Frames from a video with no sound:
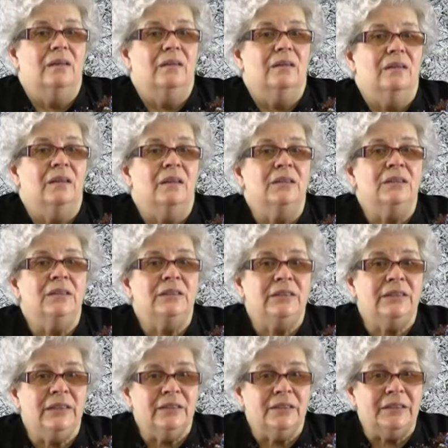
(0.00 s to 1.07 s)
Как это
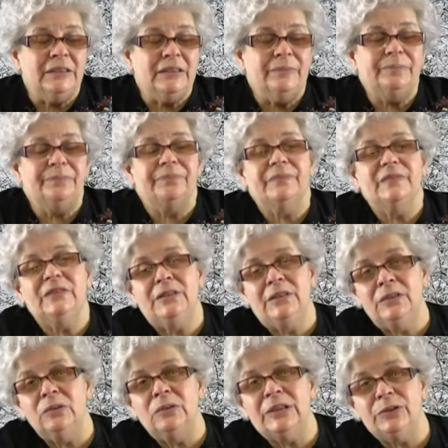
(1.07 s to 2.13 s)
сделать?
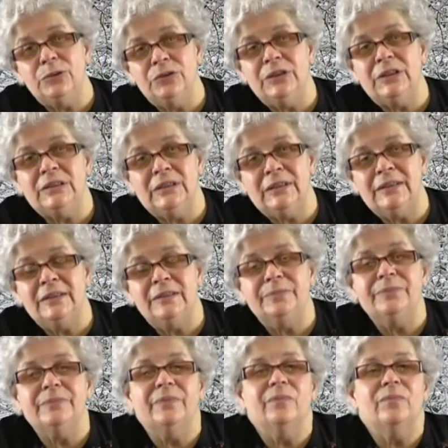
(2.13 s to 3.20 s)
Сразу хочу сказать,
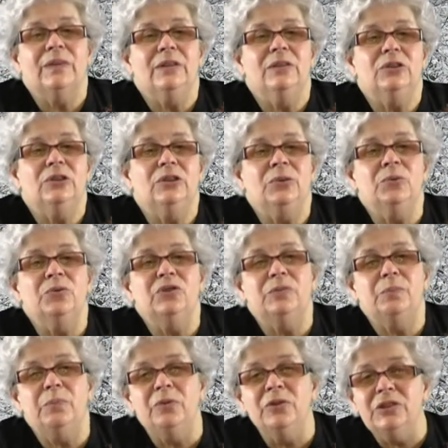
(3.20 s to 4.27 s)
что
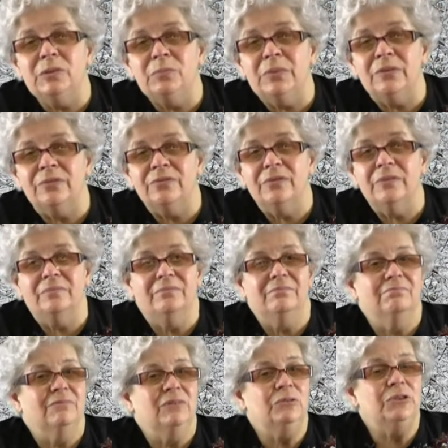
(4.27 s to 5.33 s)
способов
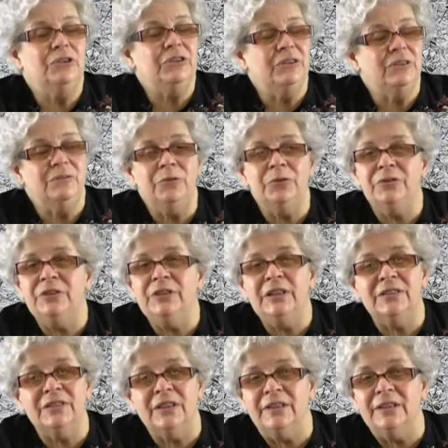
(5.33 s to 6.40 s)
существует
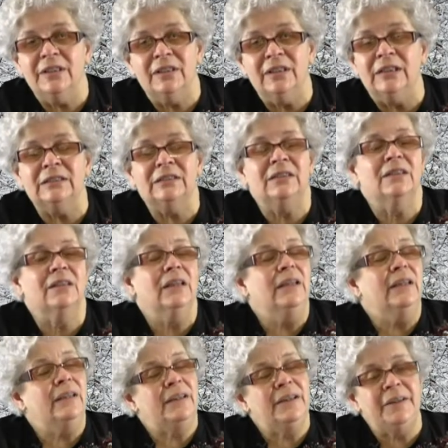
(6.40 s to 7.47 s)
несколько разных –
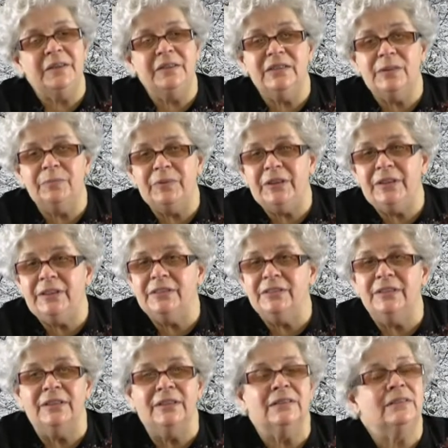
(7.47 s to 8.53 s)
и рецепты есть
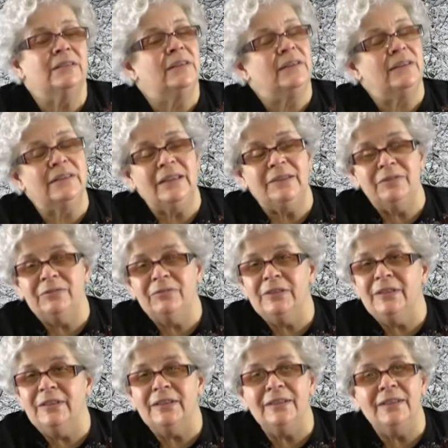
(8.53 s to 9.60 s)
разные. Если вы в
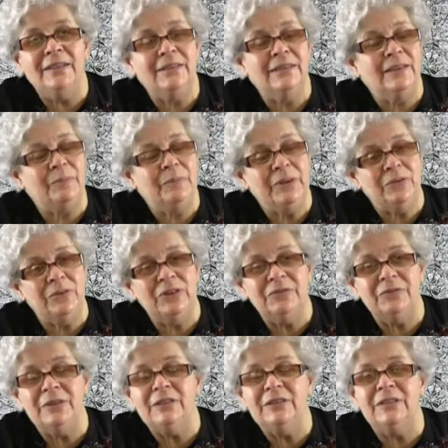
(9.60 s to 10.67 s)
интернете наберете
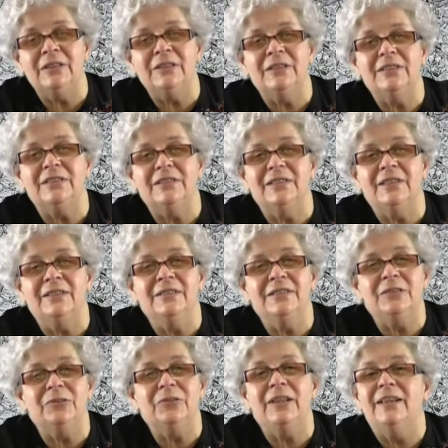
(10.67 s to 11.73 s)
вырастить кристаллы
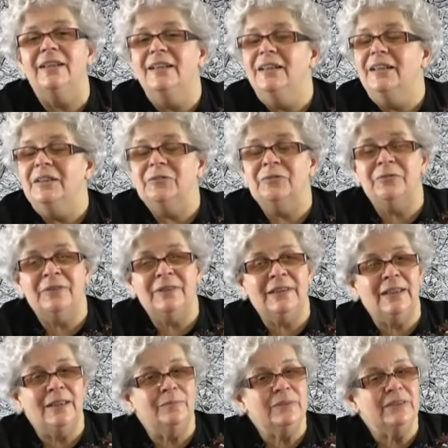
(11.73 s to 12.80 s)
соли,
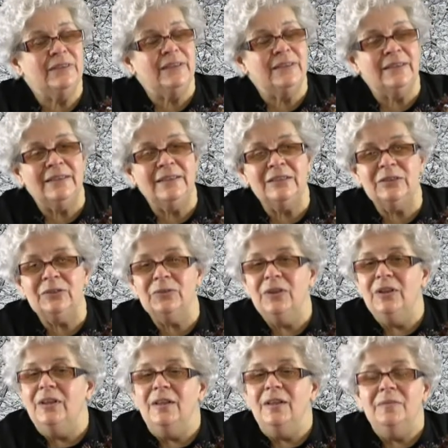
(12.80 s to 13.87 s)
вам сразу
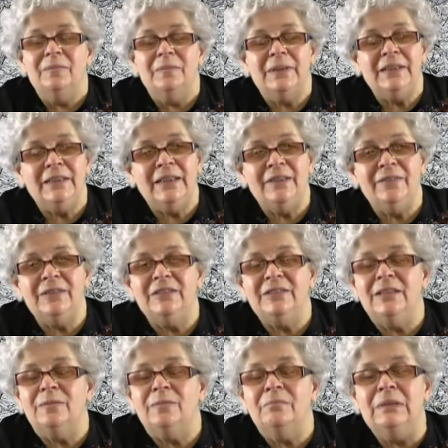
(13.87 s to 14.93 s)

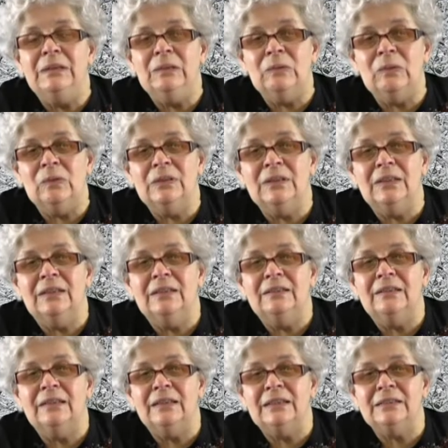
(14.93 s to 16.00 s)
появится много
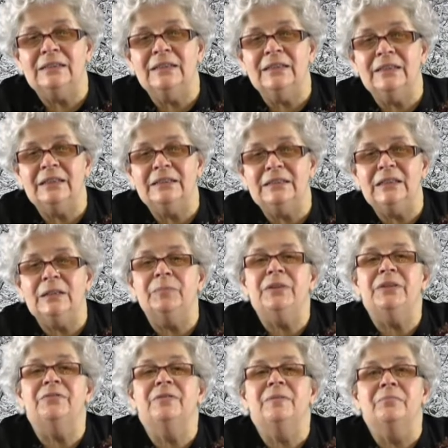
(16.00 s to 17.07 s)
разных
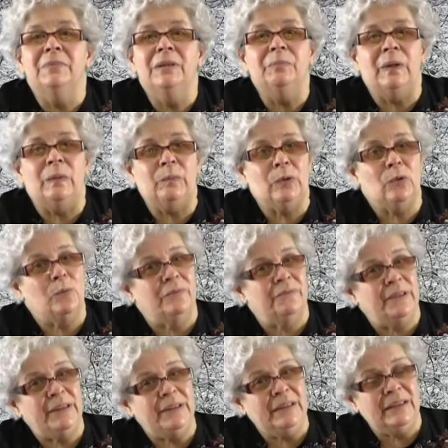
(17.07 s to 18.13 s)
рецептов. Мы
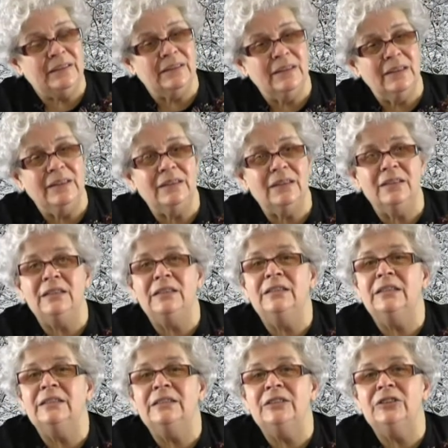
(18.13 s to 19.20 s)
попробовали несколько, и
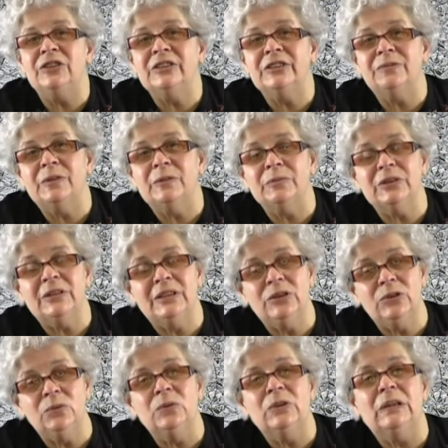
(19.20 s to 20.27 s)
я сейчас вам
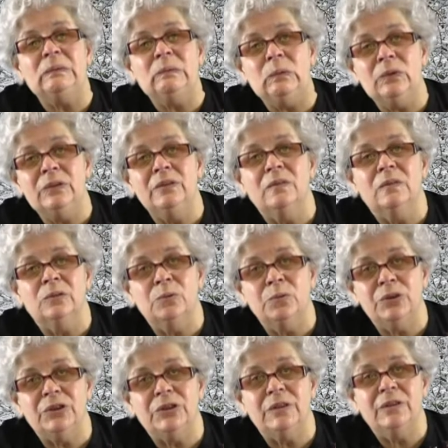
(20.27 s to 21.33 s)
скажу, какой
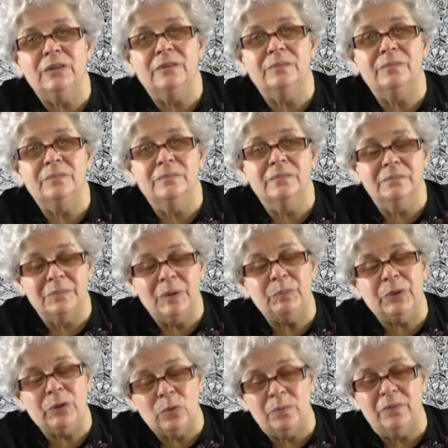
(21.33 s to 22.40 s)
лучше
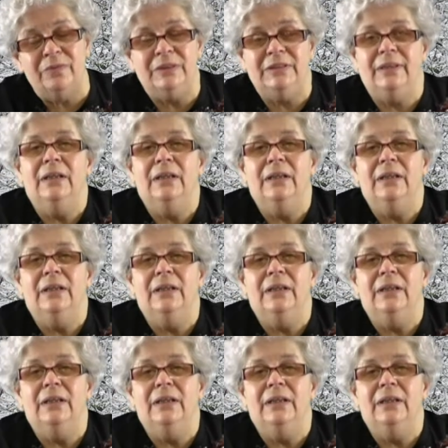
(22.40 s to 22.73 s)
попробовать.